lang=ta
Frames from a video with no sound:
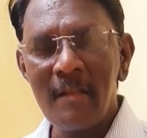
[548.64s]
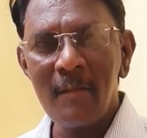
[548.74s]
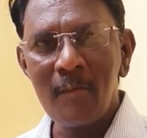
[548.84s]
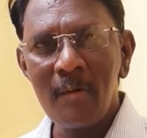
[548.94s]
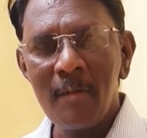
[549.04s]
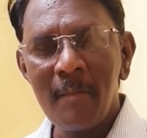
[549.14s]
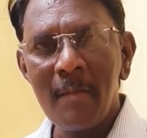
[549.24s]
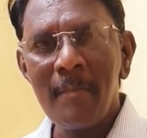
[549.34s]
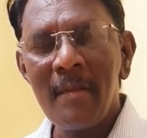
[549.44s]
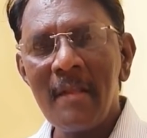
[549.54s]
செய்து கொண்டு
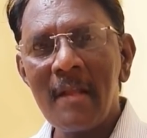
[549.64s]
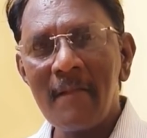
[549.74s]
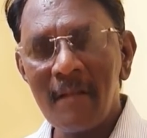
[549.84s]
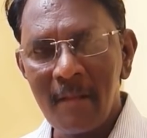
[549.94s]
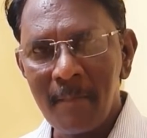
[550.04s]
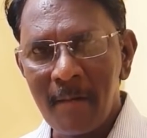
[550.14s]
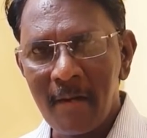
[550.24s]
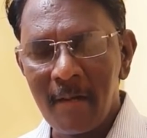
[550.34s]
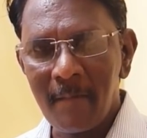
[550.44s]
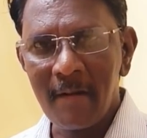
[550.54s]
மிக பெரிய அளவில்
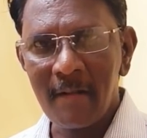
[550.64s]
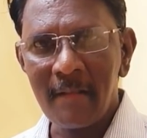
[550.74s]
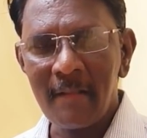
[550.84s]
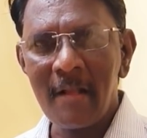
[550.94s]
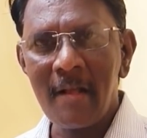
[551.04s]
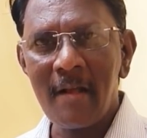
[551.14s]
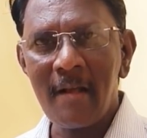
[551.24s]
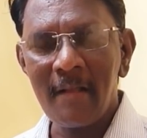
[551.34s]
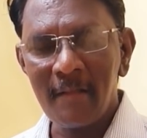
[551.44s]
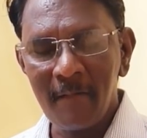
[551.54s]
இருப்பாங்க அப்படின்றது தான்
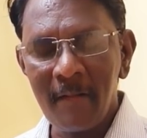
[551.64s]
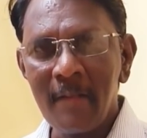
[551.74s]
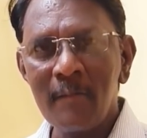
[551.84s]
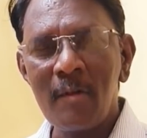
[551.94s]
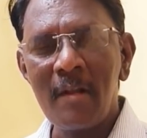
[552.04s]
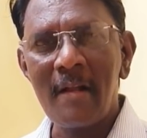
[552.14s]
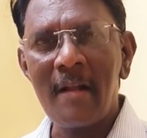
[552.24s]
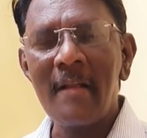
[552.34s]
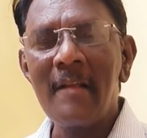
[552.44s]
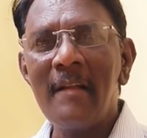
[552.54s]
இது வரைக்கும் சொன்ன
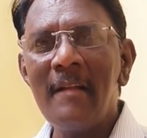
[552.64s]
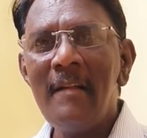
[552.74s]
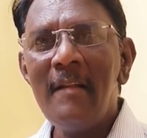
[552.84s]
கணக்கு